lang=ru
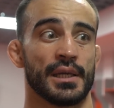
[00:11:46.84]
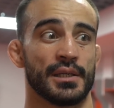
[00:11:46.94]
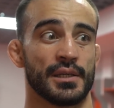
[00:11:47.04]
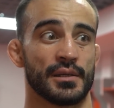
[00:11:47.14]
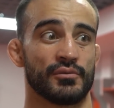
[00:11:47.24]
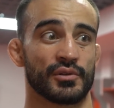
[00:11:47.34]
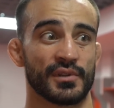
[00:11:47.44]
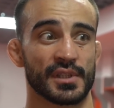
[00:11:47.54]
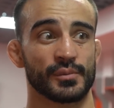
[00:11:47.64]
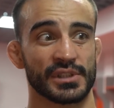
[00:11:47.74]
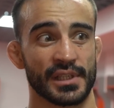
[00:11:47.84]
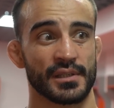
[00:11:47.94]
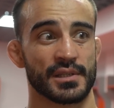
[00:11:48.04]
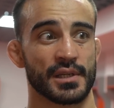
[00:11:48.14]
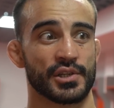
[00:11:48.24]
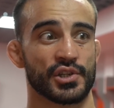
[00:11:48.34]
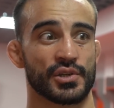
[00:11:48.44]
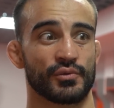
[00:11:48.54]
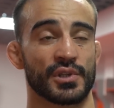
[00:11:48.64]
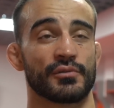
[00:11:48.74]
И вот в этом плане,
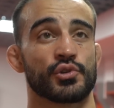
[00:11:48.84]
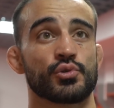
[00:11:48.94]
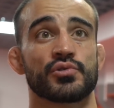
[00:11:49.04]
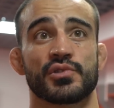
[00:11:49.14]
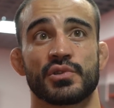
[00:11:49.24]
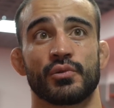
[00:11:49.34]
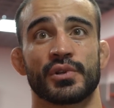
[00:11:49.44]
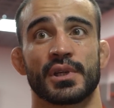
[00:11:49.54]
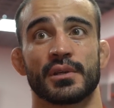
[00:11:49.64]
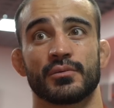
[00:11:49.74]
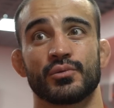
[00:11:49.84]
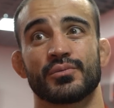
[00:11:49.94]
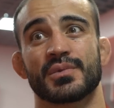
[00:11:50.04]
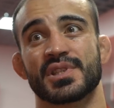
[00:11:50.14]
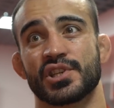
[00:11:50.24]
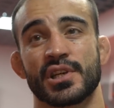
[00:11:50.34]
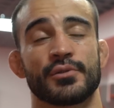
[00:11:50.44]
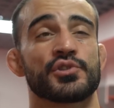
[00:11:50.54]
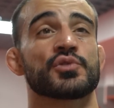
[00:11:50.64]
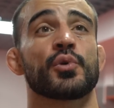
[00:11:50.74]
знаешь, вот этого чувства сегодня, ну, к
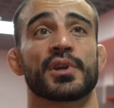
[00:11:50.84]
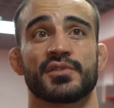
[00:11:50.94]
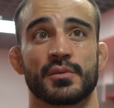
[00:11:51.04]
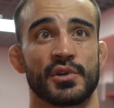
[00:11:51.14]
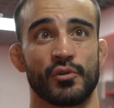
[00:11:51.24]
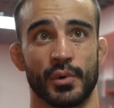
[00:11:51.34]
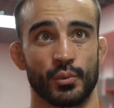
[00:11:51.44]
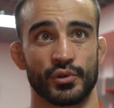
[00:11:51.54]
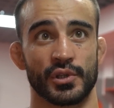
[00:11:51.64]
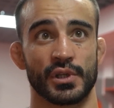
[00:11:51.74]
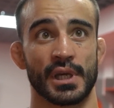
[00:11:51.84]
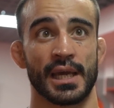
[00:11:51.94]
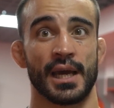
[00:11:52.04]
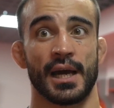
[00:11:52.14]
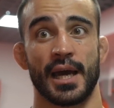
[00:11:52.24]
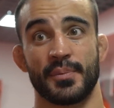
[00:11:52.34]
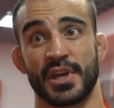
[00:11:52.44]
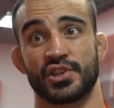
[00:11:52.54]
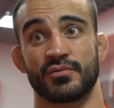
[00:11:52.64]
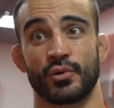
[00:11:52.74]
сожалению, не смог я в себе его пробудить победить.
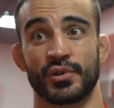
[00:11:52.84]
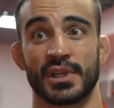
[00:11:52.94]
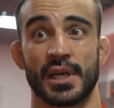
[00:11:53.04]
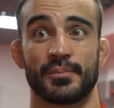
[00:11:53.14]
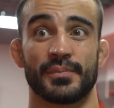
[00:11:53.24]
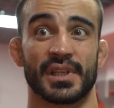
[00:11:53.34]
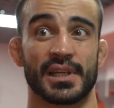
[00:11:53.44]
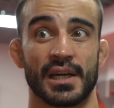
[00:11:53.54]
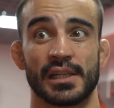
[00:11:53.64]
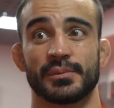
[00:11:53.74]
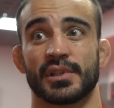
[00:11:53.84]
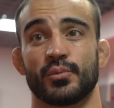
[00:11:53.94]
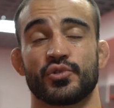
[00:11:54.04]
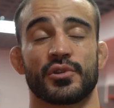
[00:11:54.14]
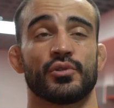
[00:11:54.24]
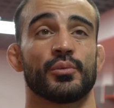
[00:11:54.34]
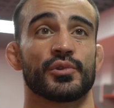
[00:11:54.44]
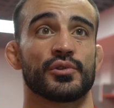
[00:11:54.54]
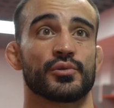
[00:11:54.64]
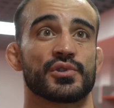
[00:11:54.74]
Опять же, вроде я подгорал, потому что
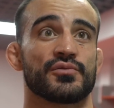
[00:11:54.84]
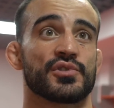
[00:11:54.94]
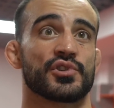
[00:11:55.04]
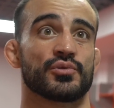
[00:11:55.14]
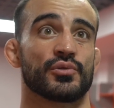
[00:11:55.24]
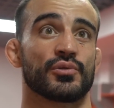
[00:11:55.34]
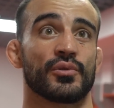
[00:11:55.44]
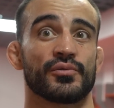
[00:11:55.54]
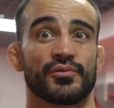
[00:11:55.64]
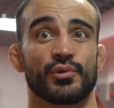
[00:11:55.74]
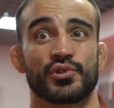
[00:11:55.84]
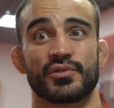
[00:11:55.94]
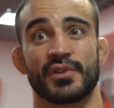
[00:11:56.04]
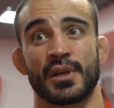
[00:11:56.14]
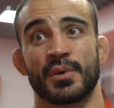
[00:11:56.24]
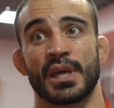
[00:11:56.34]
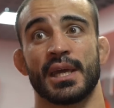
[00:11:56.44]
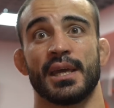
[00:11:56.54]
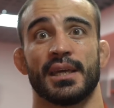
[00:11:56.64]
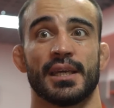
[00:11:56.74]
дома дерусь и все ждут, но в то же время
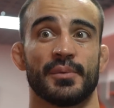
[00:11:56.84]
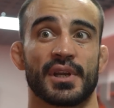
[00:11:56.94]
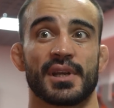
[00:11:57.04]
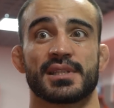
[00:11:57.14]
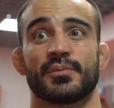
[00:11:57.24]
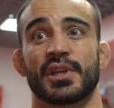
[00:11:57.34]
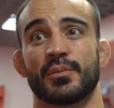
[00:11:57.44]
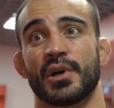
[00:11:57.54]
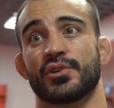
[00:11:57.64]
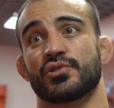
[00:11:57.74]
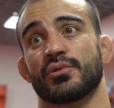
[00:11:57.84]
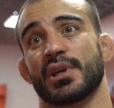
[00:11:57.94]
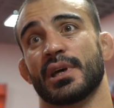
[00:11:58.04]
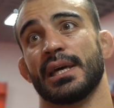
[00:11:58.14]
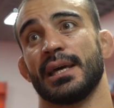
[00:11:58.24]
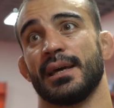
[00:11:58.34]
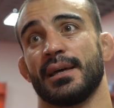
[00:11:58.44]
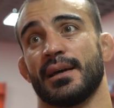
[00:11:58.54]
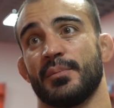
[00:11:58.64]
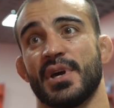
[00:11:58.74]
я прекрасно понимаю, что я
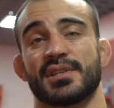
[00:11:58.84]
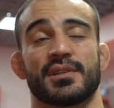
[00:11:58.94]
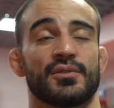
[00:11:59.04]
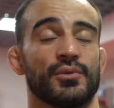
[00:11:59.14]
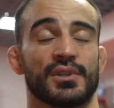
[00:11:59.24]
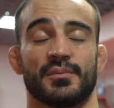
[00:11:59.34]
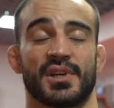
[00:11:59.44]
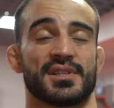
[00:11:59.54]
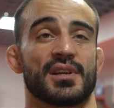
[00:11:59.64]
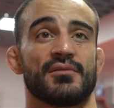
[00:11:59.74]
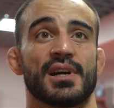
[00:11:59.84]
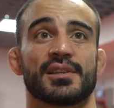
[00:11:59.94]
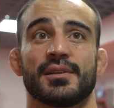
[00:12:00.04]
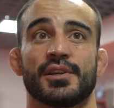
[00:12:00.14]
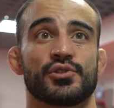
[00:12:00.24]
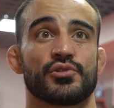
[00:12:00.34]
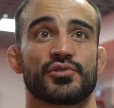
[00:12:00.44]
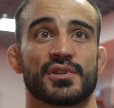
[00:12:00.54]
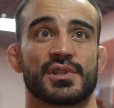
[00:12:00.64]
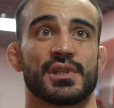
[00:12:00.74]
обязан его там разорвать или еще
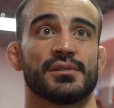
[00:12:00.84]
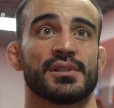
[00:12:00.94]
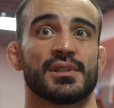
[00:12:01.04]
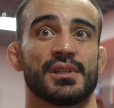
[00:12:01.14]
что сделать.